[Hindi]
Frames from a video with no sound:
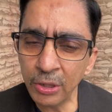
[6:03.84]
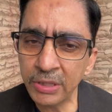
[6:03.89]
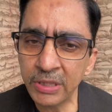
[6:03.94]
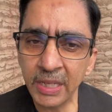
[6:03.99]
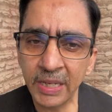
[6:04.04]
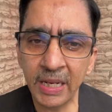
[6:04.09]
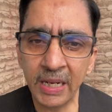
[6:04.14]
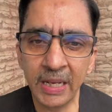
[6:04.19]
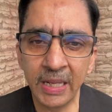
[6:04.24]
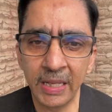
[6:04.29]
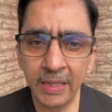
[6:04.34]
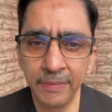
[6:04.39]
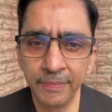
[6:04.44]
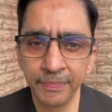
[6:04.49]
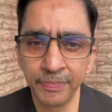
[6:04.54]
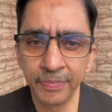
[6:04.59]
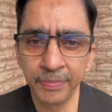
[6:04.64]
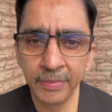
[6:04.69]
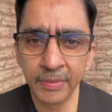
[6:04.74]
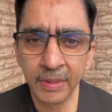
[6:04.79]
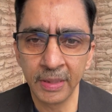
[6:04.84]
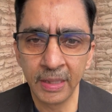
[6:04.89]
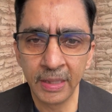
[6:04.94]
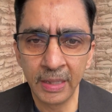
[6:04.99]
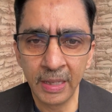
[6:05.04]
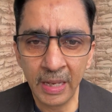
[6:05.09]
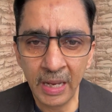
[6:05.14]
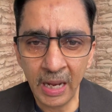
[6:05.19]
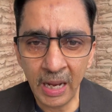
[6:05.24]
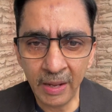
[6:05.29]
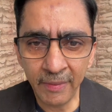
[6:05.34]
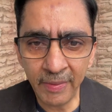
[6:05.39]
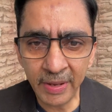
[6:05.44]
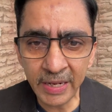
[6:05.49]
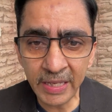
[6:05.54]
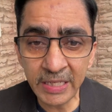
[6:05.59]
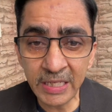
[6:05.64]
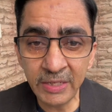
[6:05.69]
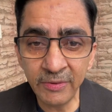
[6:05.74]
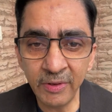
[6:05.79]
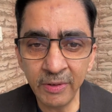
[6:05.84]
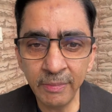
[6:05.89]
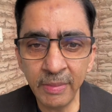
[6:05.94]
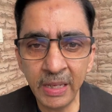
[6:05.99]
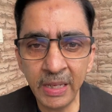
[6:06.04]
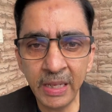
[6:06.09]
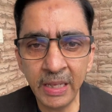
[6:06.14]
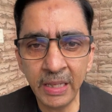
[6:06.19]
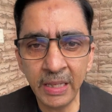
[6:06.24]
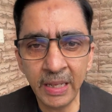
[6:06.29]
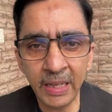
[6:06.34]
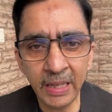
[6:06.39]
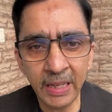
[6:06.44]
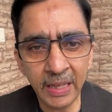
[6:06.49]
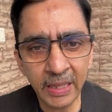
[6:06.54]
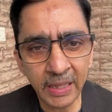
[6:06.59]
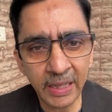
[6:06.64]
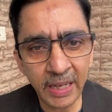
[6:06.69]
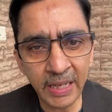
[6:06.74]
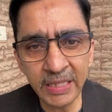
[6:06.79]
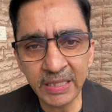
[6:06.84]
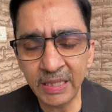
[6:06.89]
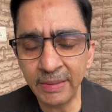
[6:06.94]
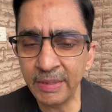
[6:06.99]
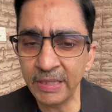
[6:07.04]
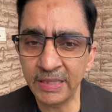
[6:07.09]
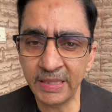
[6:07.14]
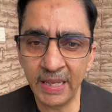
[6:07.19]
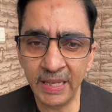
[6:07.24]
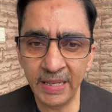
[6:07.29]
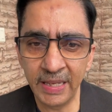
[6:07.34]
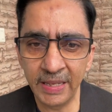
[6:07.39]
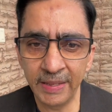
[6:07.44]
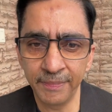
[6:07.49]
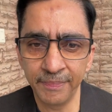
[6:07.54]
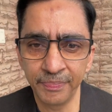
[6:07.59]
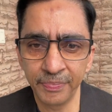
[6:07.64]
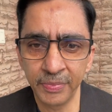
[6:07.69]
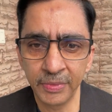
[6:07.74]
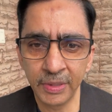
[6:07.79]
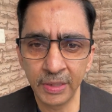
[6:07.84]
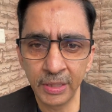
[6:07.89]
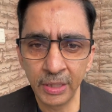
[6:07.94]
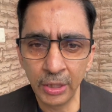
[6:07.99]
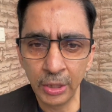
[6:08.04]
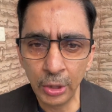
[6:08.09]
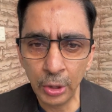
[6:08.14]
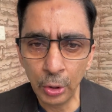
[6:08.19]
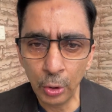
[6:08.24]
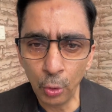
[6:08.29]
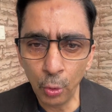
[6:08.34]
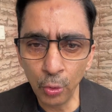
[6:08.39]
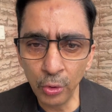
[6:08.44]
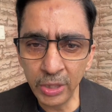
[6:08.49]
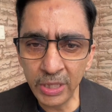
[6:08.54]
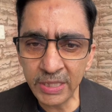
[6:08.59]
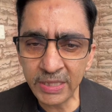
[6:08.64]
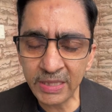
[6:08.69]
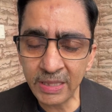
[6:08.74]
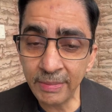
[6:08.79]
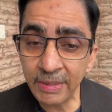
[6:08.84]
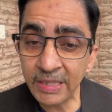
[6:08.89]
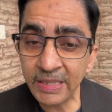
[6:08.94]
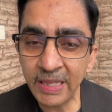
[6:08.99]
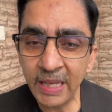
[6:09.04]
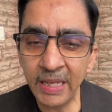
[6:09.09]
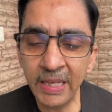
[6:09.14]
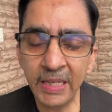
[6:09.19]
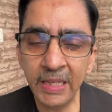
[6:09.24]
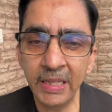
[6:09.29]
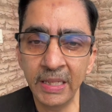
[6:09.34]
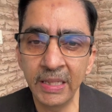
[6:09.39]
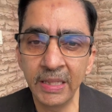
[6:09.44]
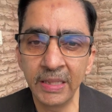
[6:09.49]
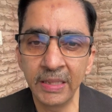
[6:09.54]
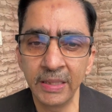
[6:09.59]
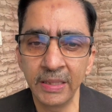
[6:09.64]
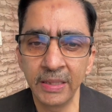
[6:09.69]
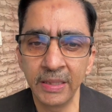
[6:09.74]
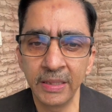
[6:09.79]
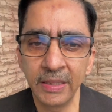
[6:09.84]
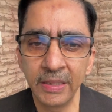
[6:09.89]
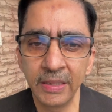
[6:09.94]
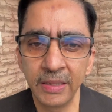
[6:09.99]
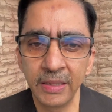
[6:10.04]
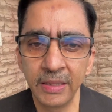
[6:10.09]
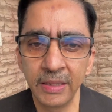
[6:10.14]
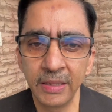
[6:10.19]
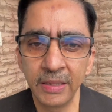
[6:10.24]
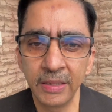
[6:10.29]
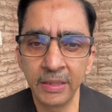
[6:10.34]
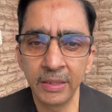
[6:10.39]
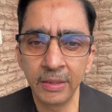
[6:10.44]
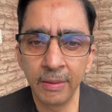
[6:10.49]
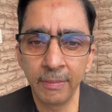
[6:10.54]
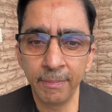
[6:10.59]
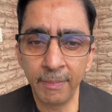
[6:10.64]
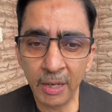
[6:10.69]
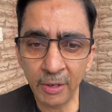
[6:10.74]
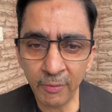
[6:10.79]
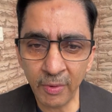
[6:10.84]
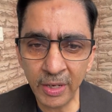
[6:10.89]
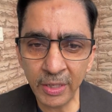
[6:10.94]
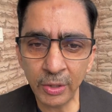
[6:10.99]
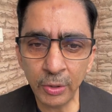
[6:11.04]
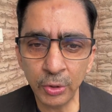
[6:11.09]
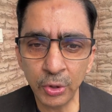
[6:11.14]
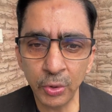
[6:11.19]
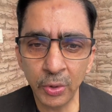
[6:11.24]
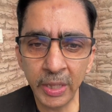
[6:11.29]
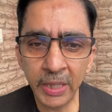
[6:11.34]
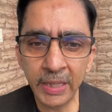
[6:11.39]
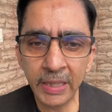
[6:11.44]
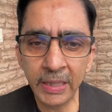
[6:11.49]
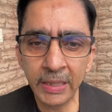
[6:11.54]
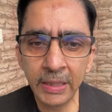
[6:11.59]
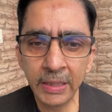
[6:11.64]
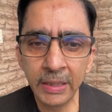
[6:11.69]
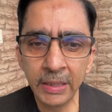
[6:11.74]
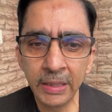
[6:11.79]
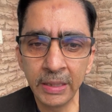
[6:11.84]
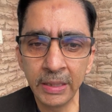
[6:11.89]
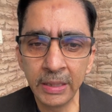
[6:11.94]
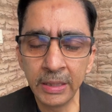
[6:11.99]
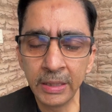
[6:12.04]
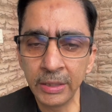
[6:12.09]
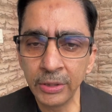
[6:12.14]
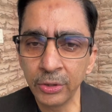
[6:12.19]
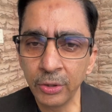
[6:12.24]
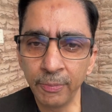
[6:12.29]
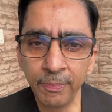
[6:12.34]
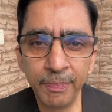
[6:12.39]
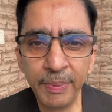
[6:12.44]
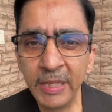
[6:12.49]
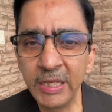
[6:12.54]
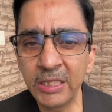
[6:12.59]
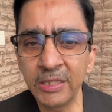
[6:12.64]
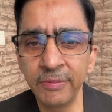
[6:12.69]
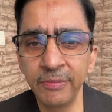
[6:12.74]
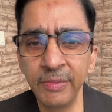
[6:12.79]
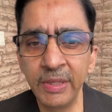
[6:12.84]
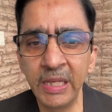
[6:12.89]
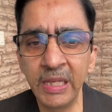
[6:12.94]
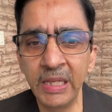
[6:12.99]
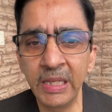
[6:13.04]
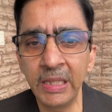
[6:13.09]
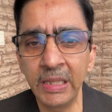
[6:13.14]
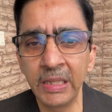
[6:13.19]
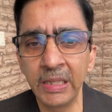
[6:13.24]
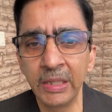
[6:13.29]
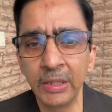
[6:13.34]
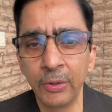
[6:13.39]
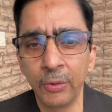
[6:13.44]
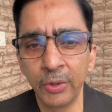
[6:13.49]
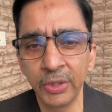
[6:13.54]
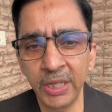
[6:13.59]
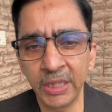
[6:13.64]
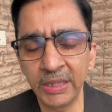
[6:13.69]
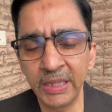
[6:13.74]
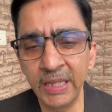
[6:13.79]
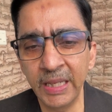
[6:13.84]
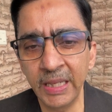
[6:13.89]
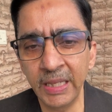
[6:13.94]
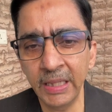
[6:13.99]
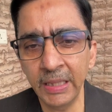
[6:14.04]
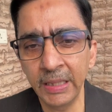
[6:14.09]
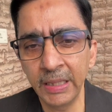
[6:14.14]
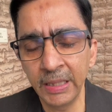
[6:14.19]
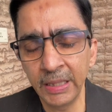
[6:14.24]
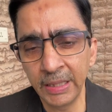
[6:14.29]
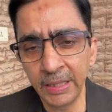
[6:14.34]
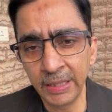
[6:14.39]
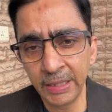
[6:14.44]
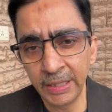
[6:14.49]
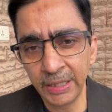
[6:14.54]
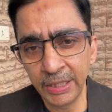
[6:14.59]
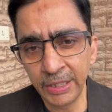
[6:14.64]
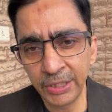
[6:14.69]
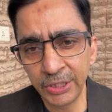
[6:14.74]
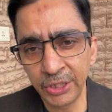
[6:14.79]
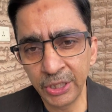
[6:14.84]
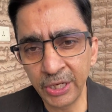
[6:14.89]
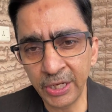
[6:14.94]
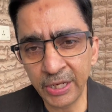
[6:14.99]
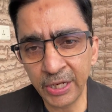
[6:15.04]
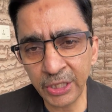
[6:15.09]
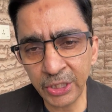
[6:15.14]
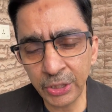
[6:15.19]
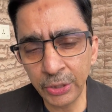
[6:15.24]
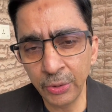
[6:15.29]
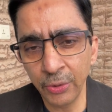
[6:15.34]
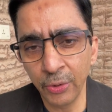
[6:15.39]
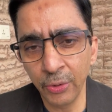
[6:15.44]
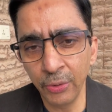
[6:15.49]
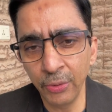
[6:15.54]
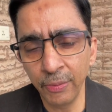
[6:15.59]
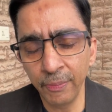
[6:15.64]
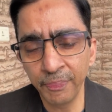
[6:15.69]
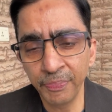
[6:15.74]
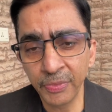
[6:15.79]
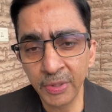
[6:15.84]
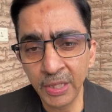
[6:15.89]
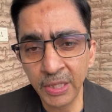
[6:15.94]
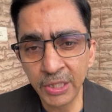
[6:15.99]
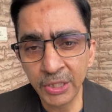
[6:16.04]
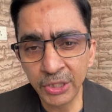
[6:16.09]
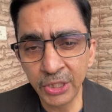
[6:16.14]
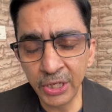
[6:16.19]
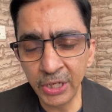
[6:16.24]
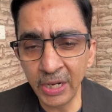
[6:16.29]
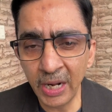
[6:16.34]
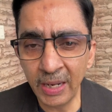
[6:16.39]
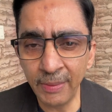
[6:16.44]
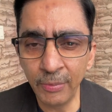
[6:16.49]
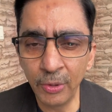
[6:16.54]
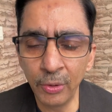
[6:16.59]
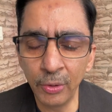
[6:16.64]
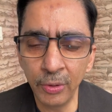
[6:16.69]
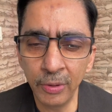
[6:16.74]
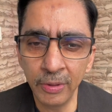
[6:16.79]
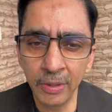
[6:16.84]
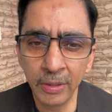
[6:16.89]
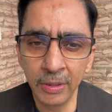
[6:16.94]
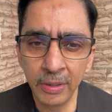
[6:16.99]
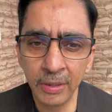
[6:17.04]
बहुत सरल था हमारे जीवन में कई समस्याएं हैं उन्नीस समस्याएं भगवान को जोड़ें तो बीसवीं हो जाती हैं श्री कृष्ण हो श्री राम हो